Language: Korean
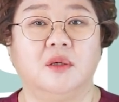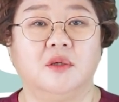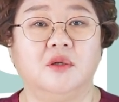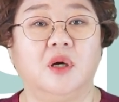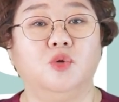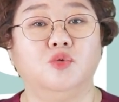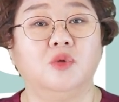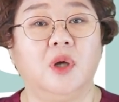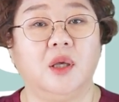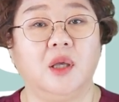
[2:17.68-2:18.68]
그녀가
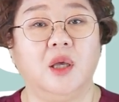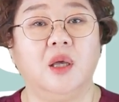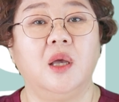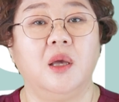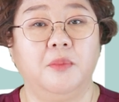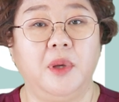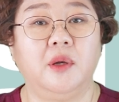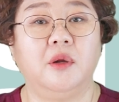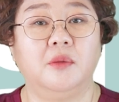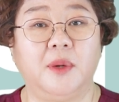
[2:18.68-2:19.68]
누군가에게
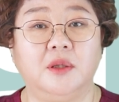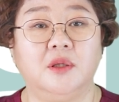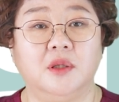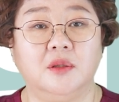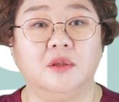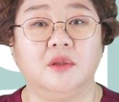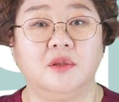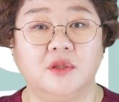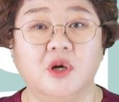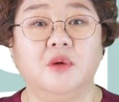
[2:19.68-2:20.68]
배려를 받는 일은
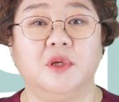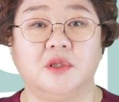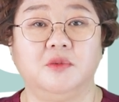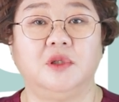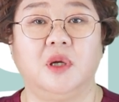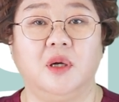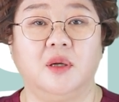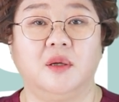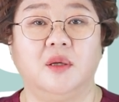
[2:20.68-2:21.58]
처음이었습니다.